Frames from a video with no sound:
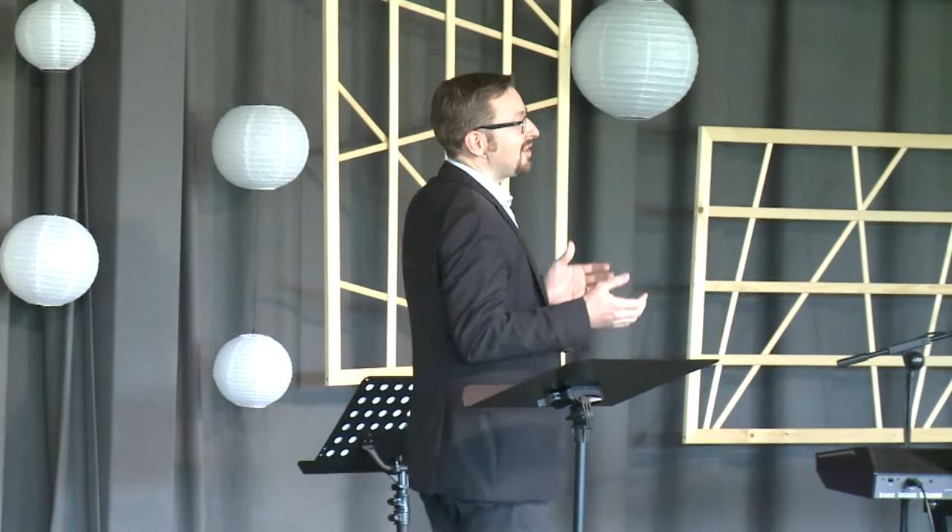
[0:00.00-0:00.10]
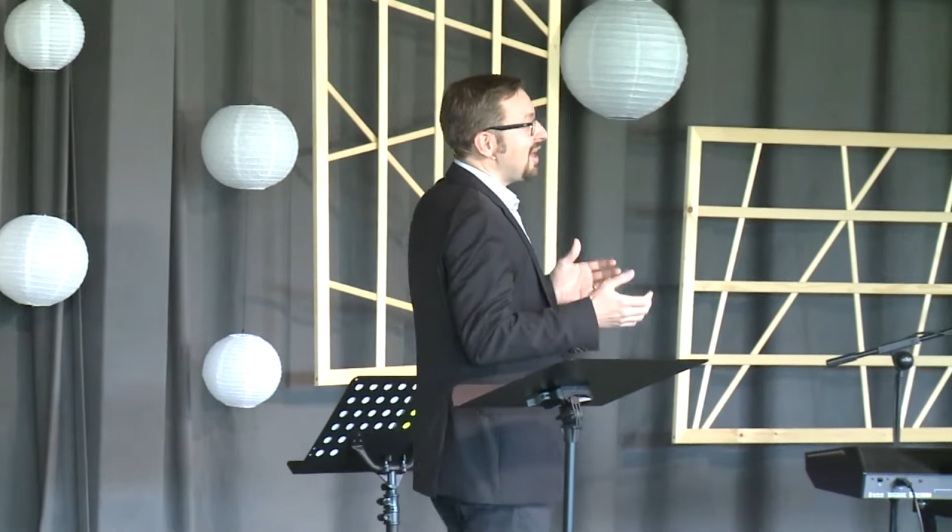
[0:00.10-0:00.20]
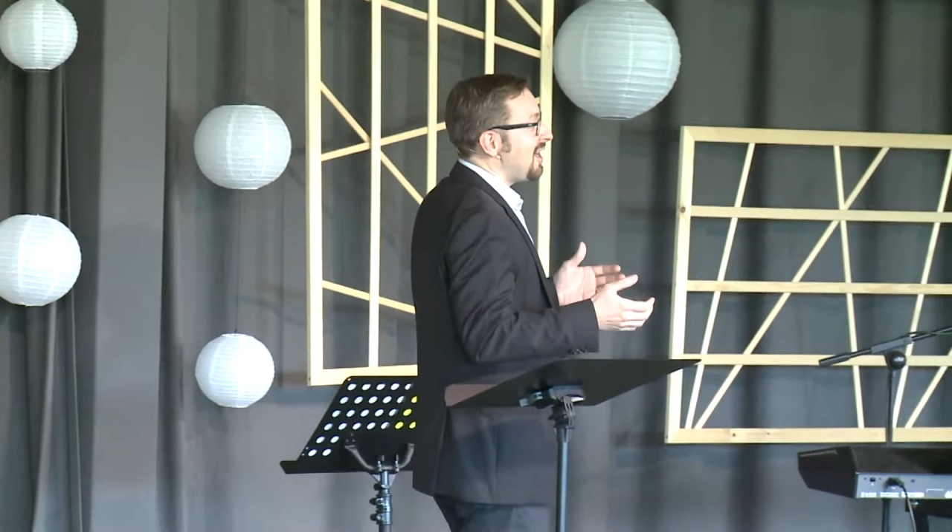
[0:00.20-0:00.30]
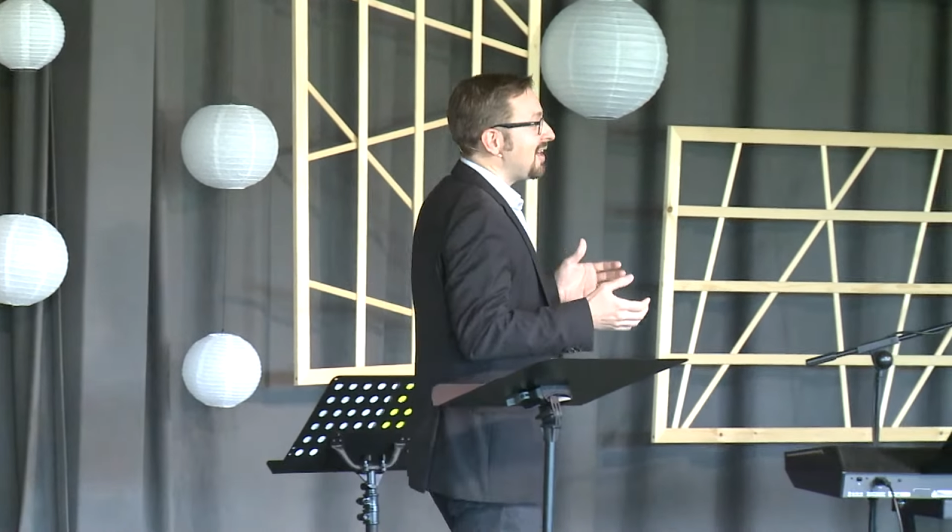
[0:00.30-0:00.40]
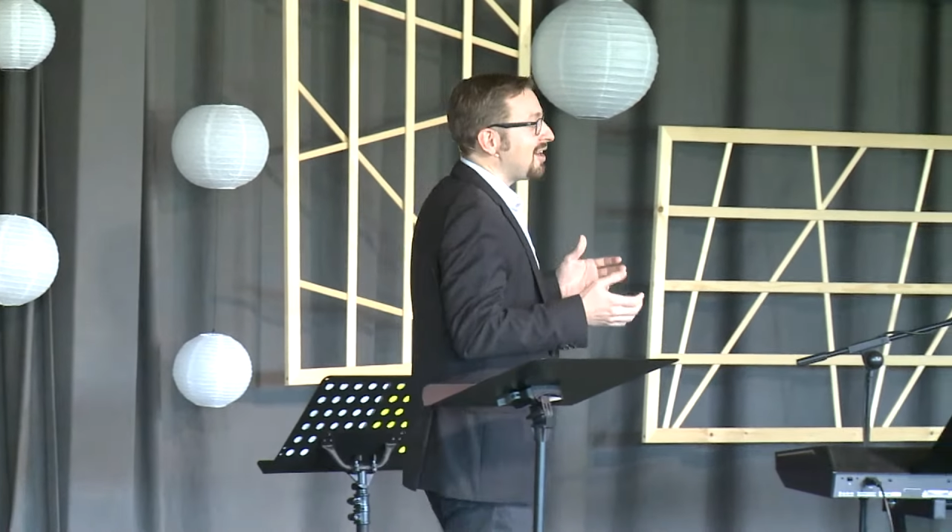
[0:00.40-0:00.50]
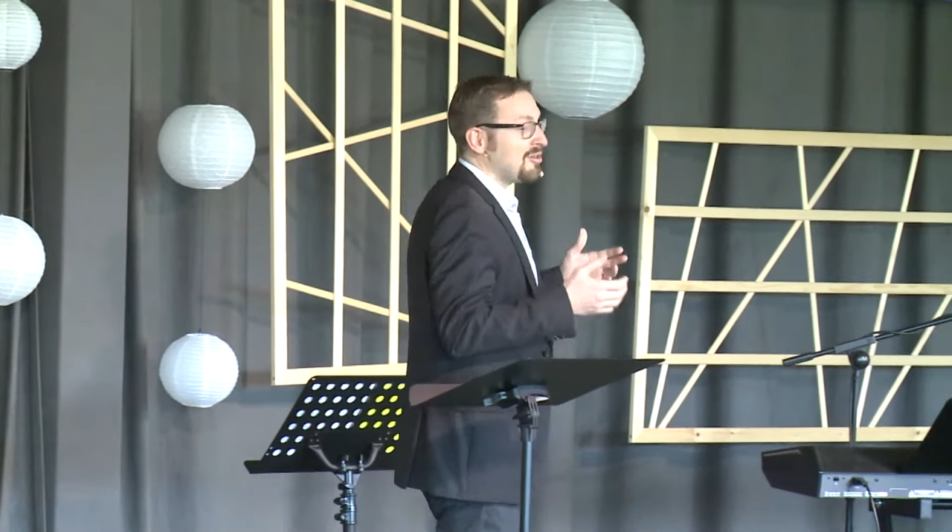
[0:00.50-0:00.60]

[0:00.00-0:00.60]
der